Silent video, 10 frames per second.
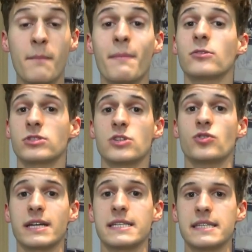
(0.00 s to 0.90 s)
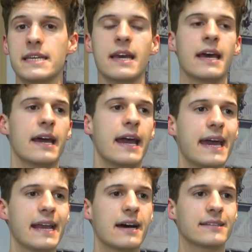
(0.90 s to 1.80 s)
ma lo stesso che sì
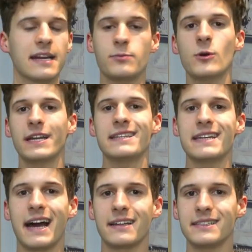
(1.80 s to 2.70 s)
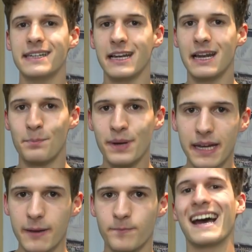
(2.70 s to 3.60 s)
era tra i più criticati nel
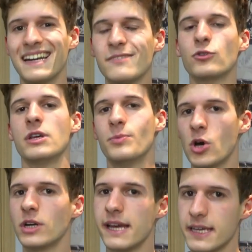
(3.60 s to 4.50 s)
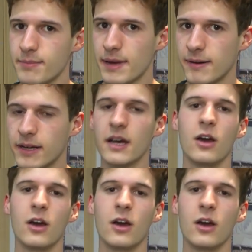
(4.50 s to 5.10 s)
pre-arrivo di Pioli e Ibra.